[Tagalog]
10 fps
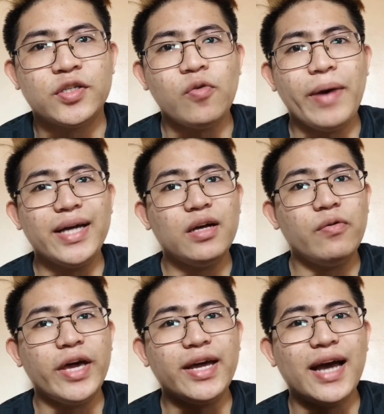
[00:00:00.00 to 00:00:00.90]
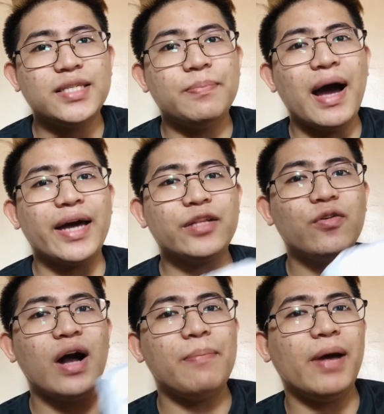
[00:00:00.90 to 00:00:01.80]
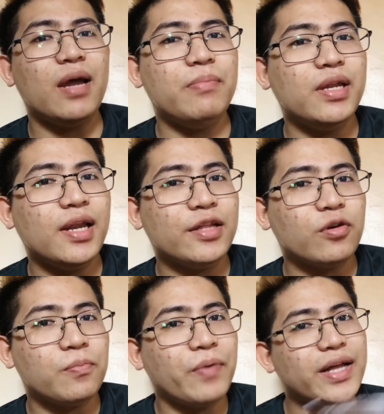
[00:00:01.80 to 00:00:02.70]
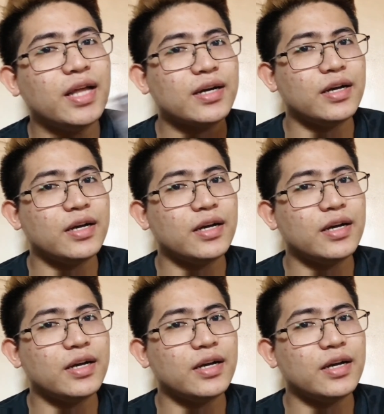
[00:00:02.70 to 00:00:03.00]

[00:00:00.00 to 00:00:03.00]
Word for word: by the way guys, bakit ko nga pala binili tong product na